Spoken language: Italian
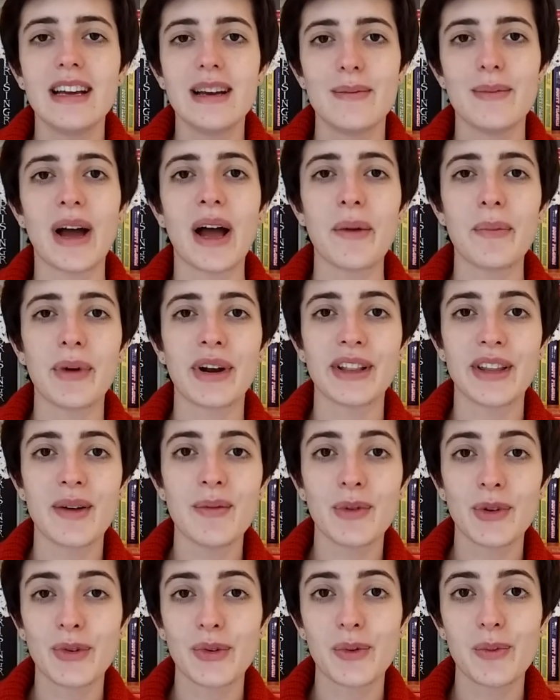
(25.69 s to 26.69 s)
Ma
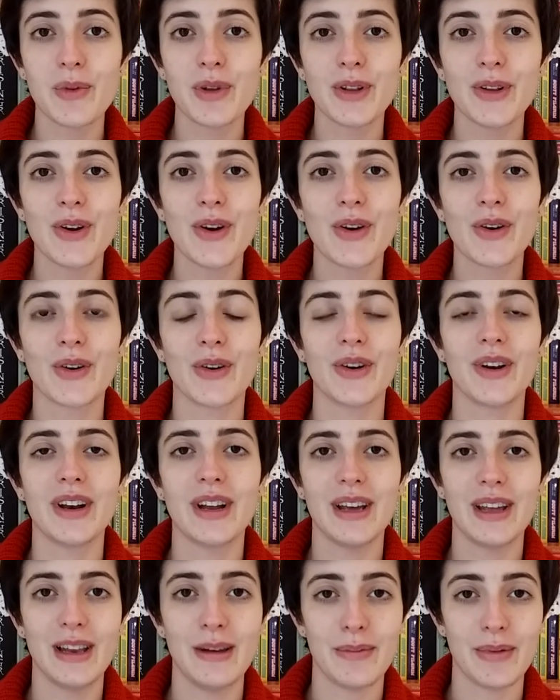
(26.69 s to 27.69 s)
partiamo subito
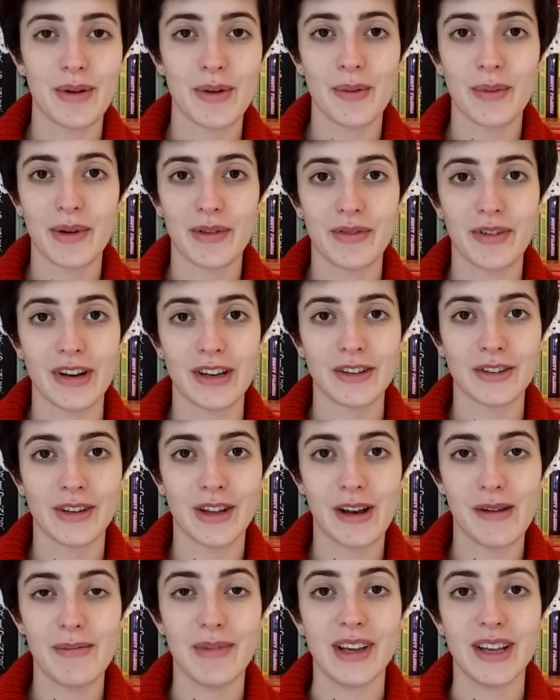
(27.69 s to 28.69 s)
con il primo preferito
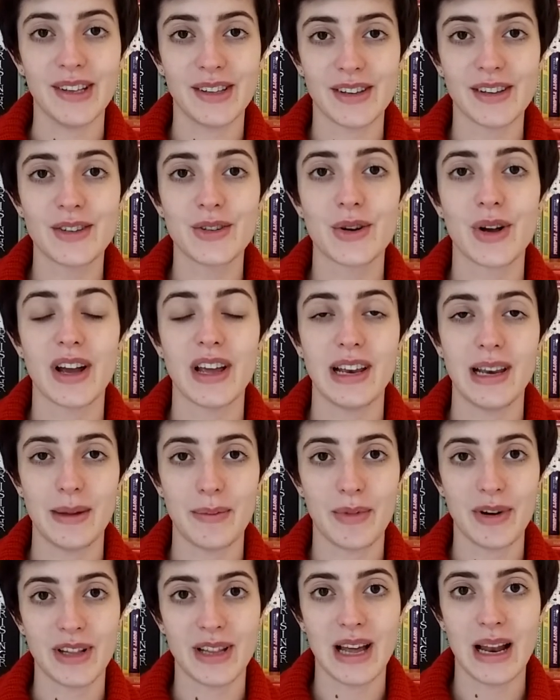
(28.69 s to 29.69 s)
del mese, cioè i
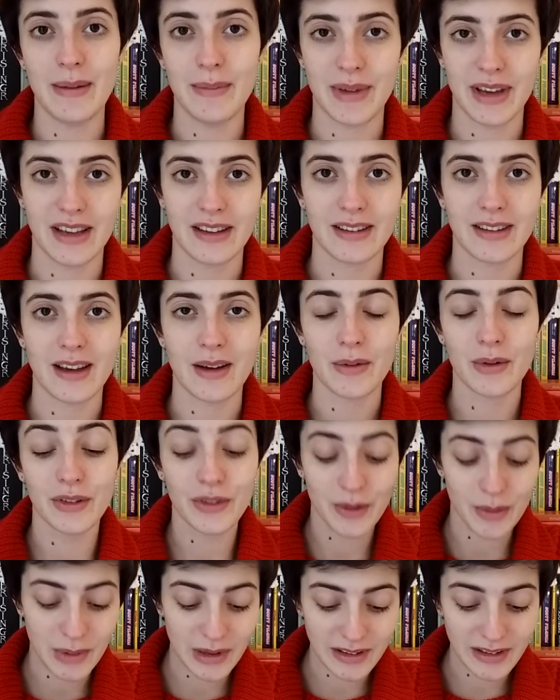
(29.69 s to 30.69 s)
libri del mese.
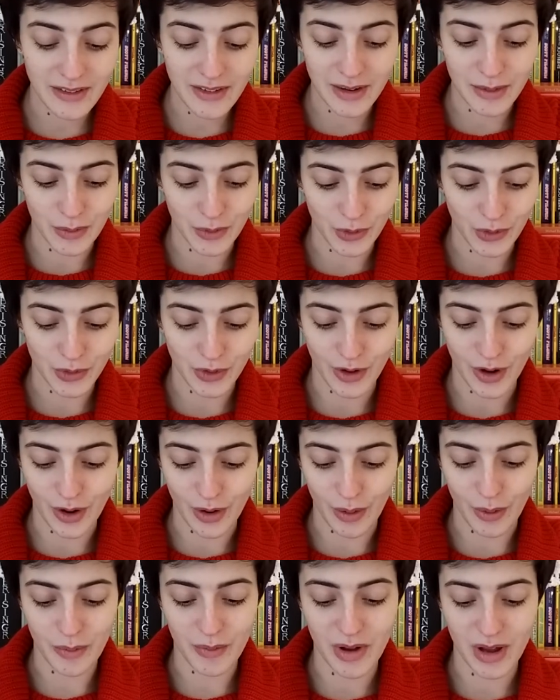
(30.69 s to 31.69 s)
Questo mese ve ne
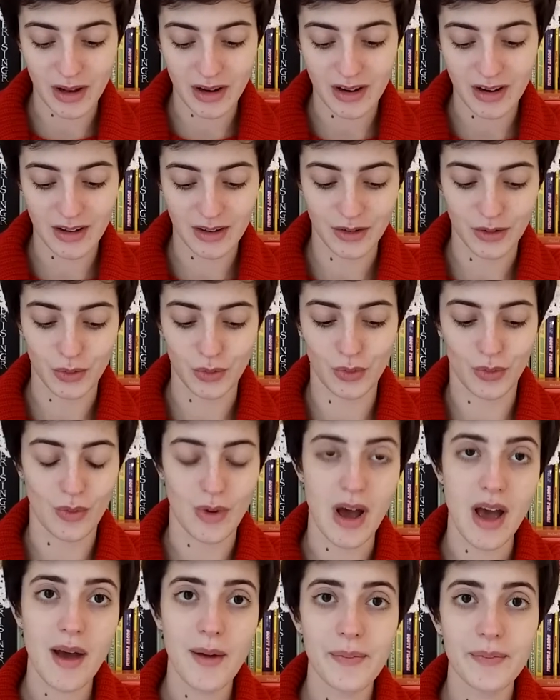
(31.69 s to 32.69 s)
mostrerò ben
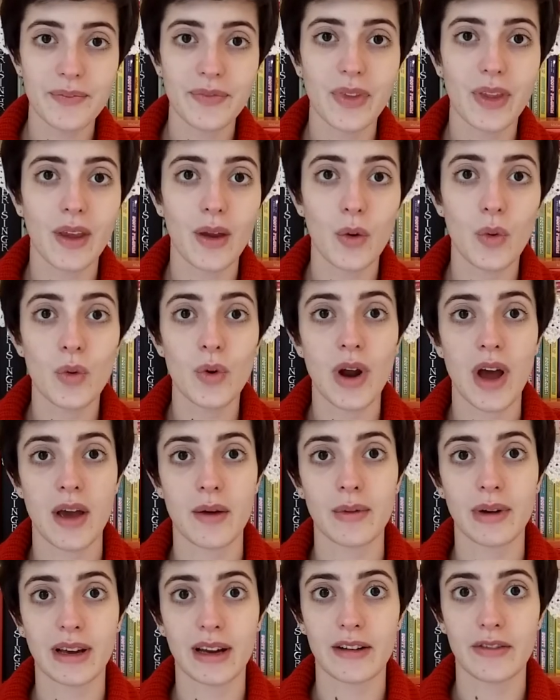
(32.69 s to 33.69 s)
due, una è
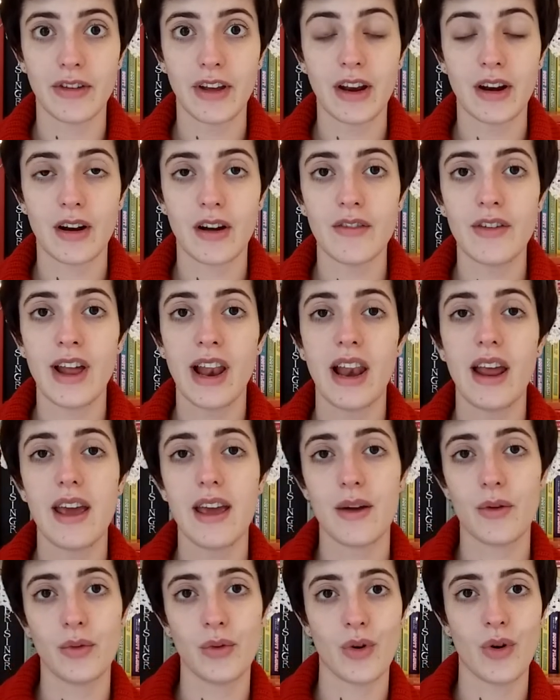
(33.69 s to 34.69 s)
una graphic novel
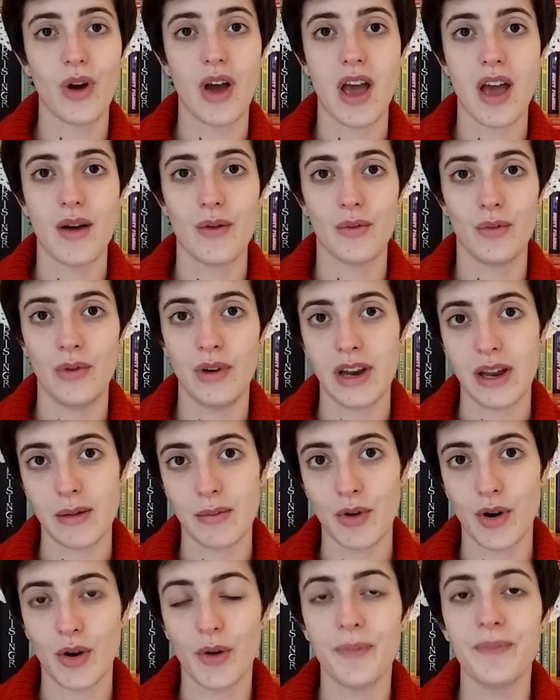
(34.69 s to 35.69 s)
e uno è un
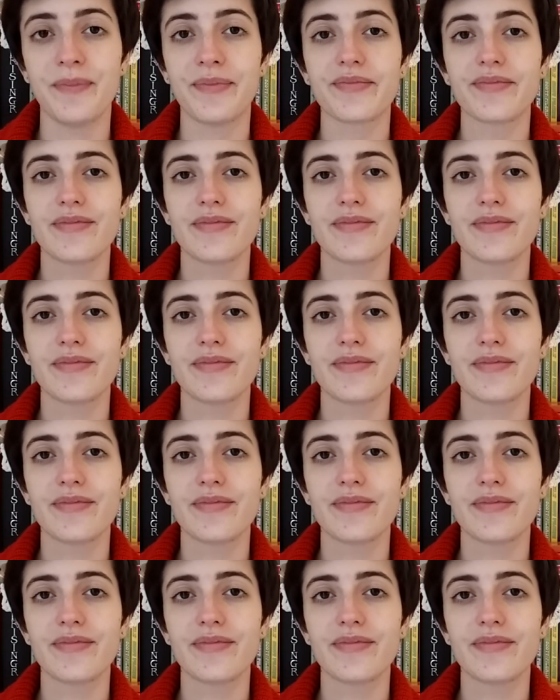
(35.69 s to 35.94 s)
libro.